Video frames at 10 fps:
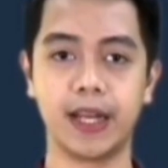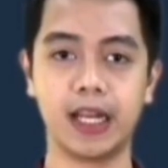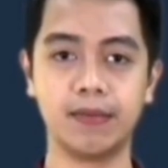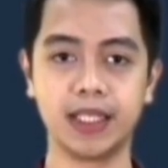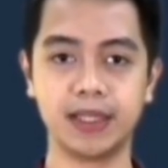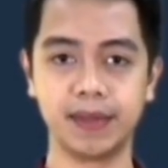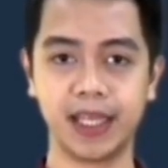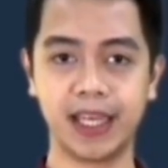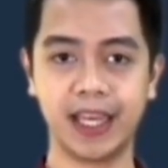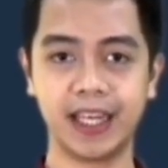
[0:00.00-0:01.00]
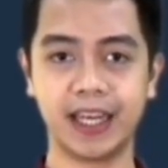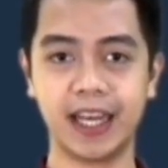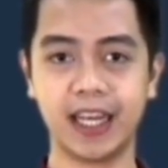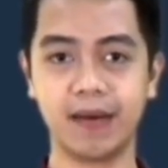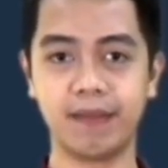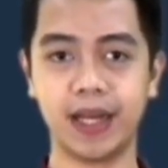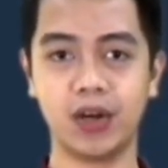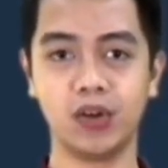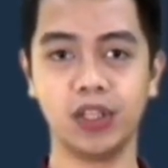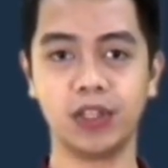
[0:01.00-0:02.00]
At para naman sa magiging lagay ng
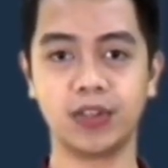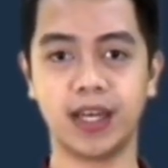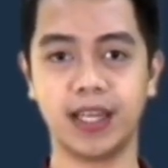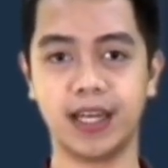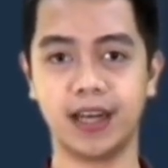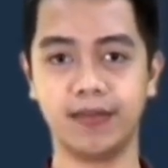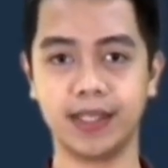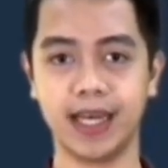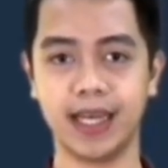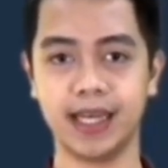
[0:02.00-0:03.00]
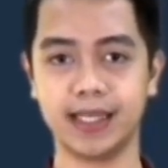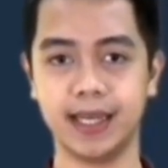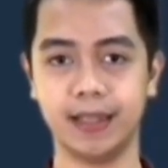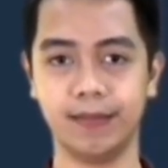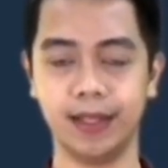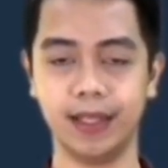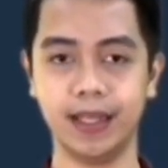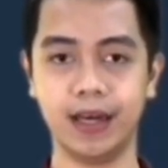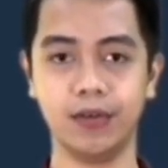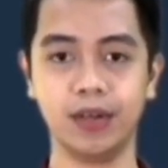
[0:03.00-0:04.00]
panahon dito sa Kalakang, Visayas at
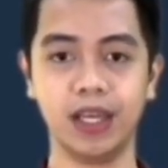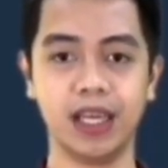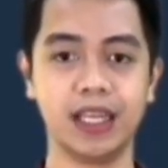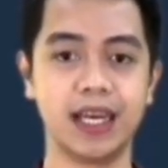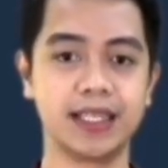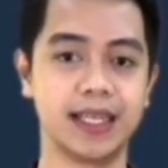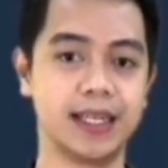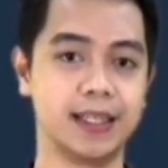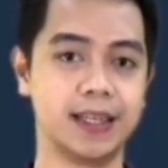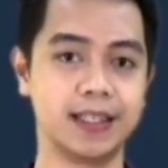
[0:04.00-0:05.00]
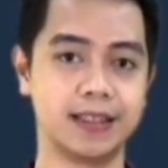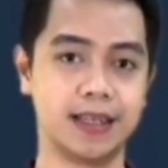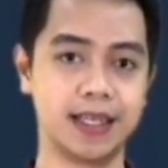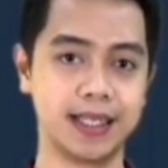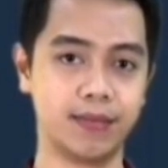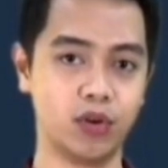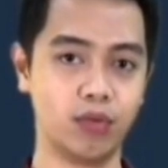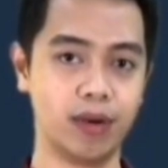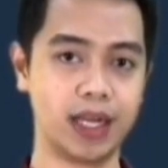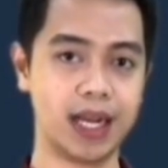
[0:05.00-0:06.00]
Mindanao, inaasahan natin nasa
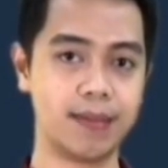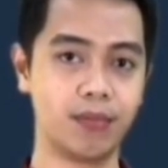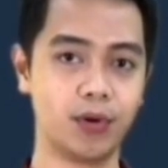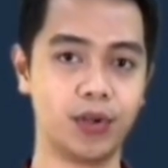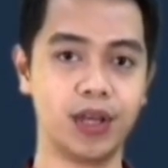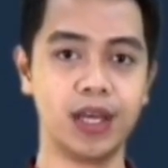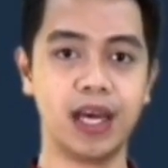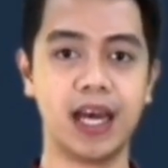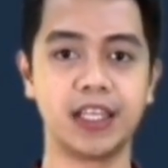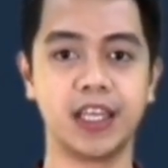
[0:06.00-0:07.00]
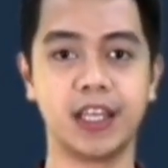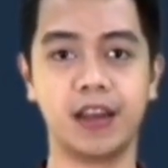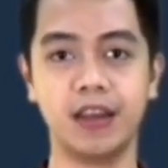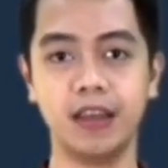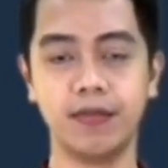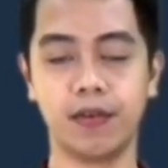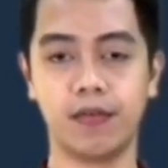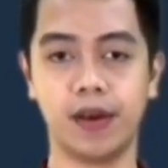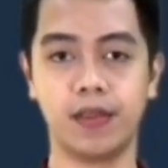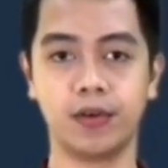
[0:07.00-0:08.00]
buong maghapon ay generally
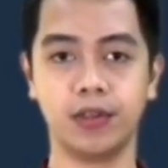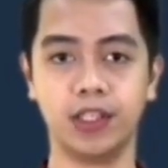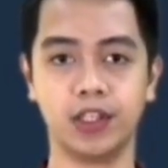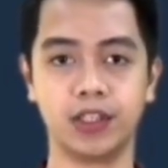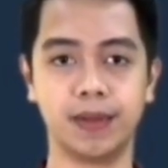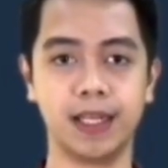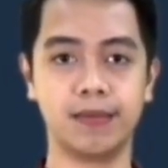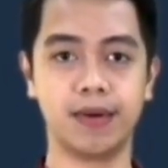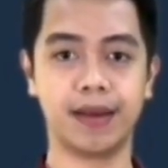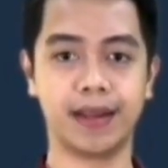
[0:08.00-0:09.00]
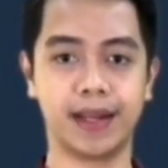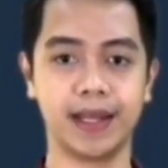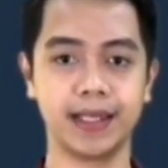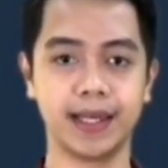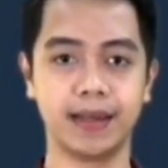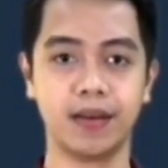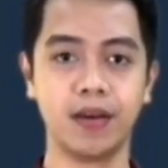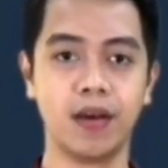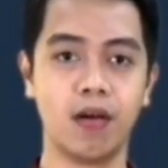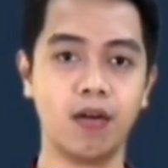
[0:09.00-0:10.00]
fair weather conditions pa rin ang
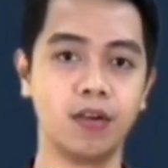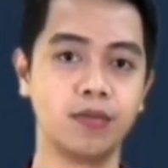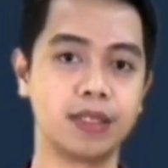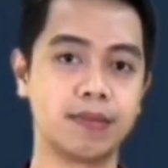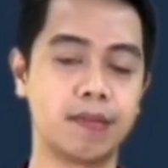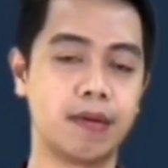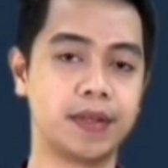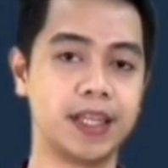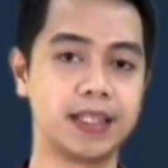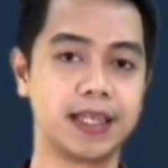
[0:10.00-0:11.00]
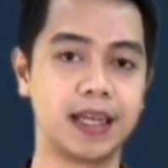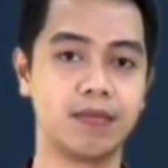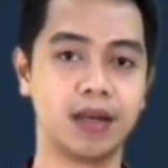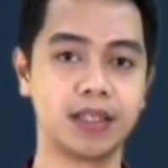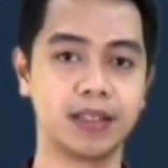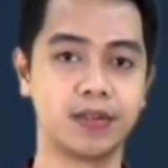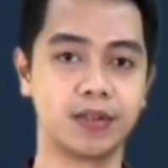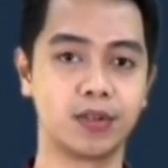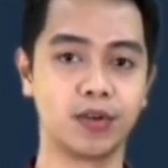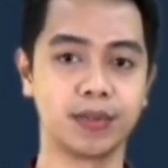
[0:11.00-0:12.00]
mararanasan. Although mas mapapadalas nga yung mga
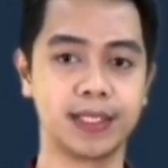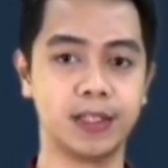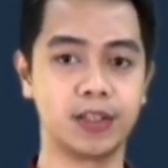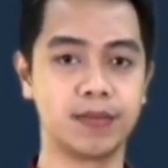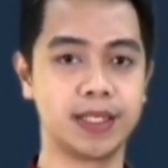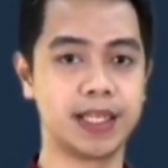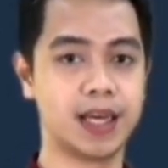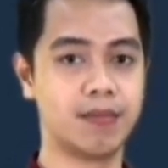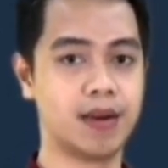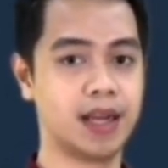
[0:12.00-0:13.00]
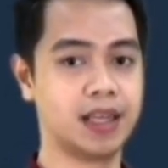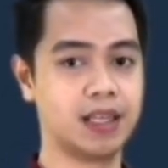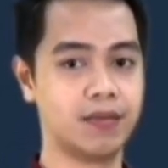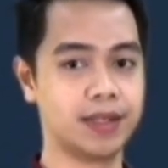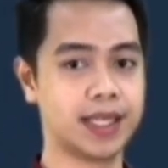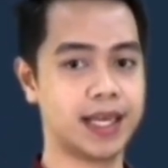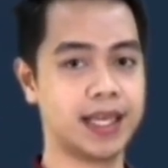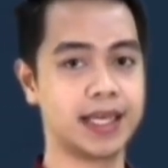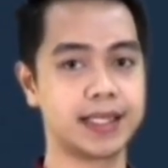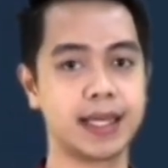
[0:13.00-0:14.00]
thunderstorms dito sa may silangang bahagi ng
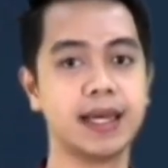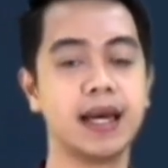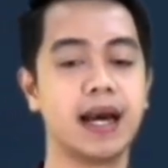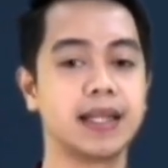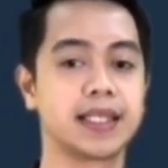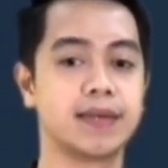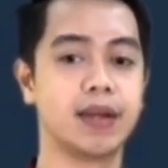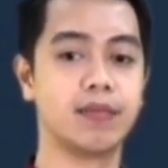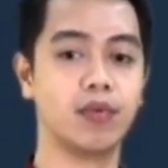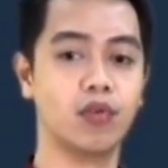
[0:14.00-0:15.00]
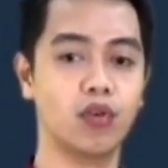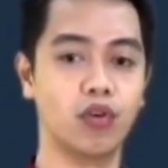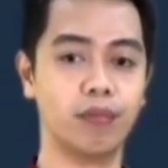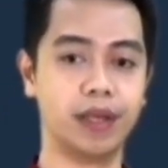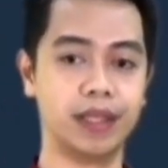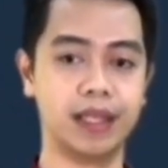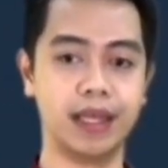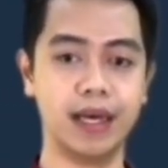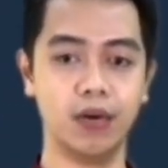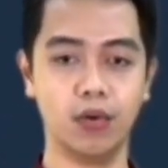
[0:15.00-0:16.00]
Visayas at sa may buong
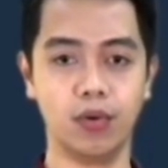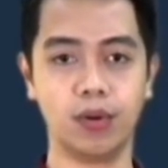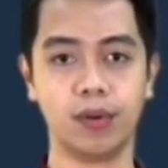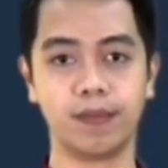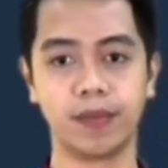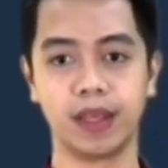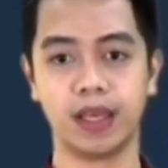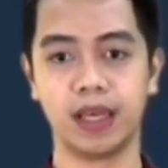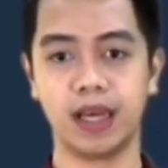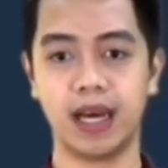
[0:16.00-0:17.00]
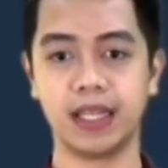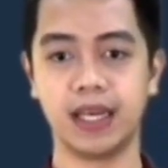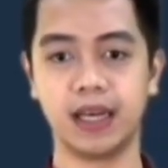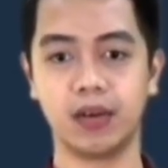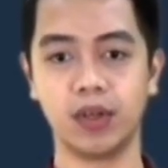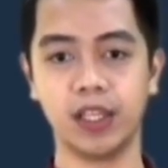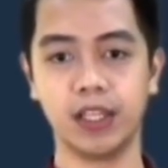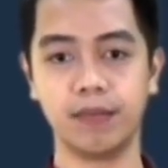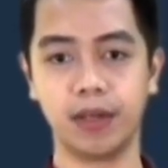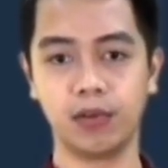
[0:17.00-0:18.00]
Mindanao. At ang agwat
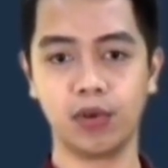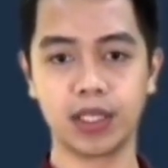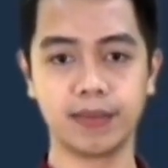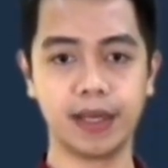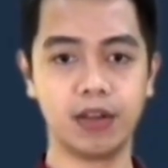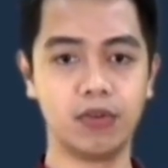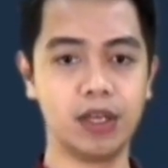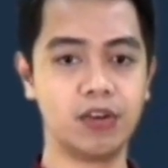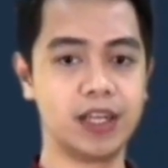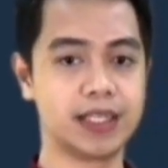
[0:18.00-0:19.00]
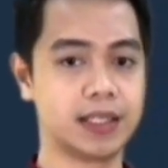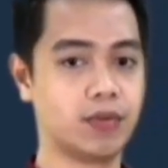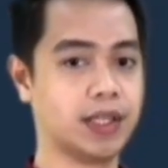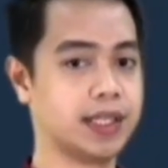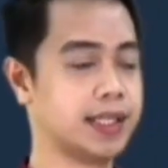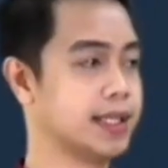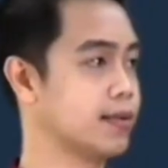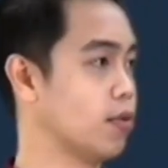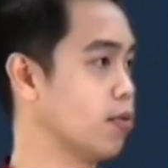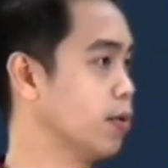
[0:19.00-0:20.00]
ng temperatura sa may Iloilo ay nasa
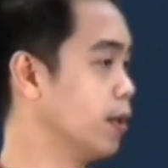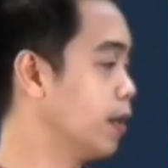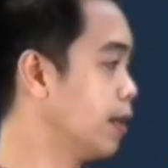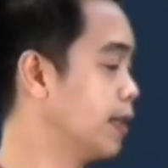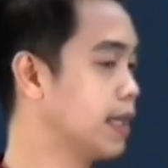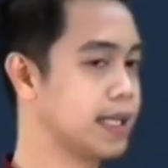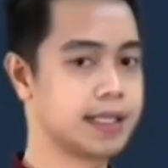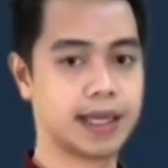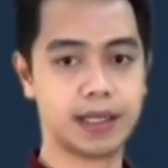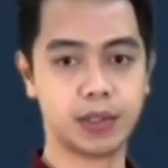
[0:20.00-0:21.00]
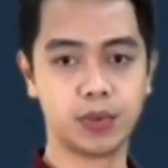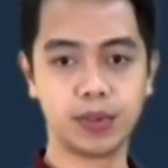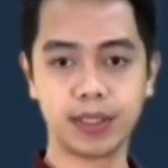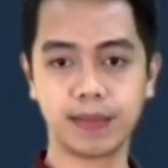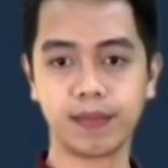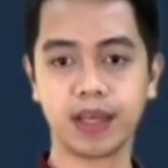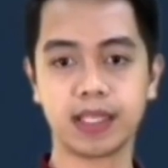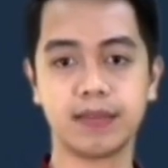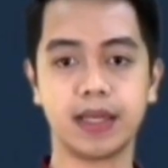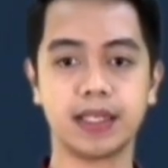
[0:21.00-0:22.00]
26 to 33 degrees Celsius.
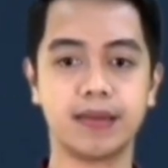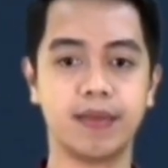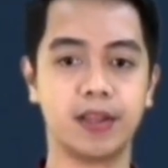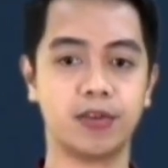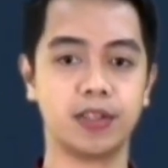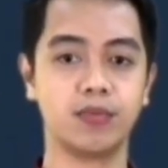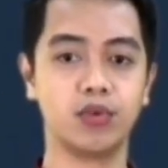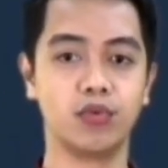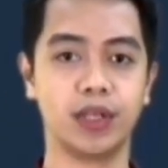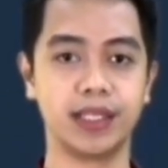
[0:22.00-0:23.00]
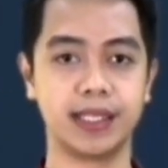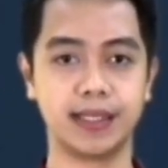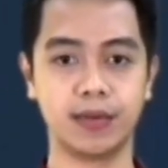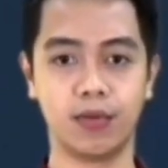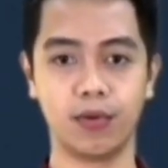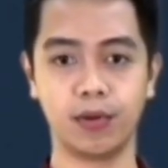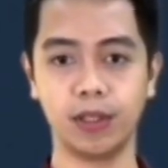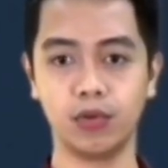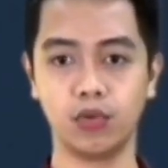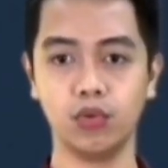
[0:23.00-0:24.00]
Sa may Metro Cebu, 26 to
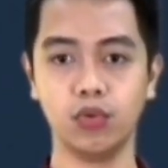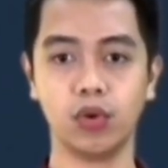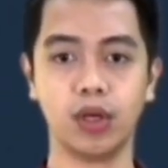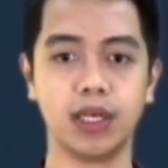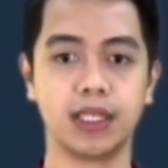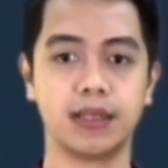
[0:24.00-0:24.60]
32.